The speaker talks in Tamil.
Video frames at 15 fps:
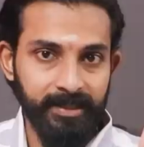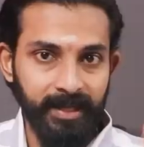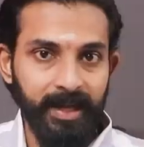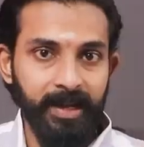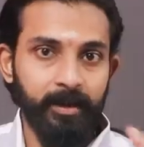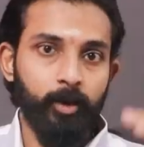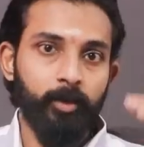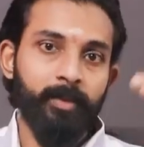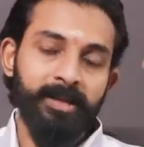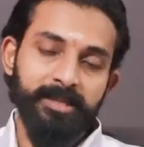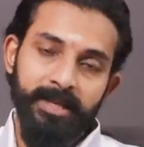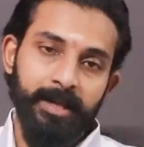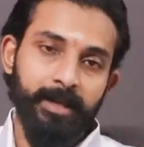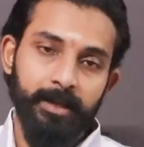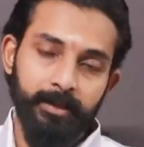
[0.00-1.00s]
ஸ்டேட் கவர்மெண்ட்
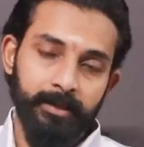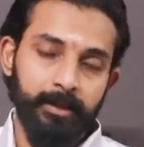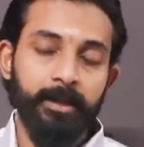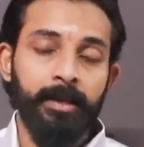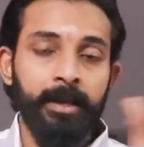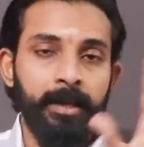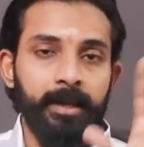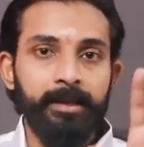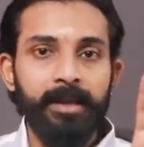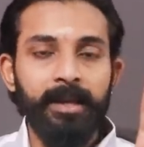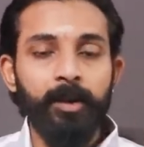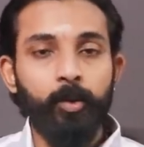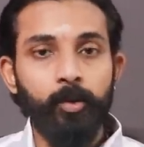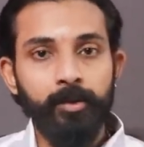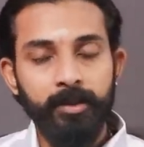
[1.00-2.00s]
சைட்லேருந்து
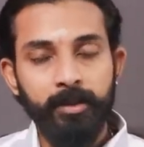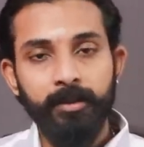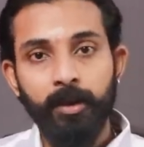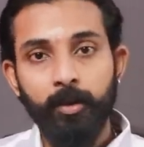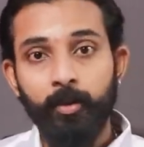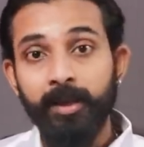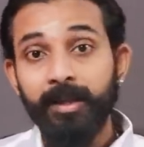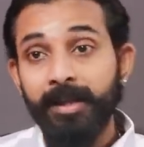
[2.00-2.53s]
இதெல்லாம் கொடுத்துருந்தா கூட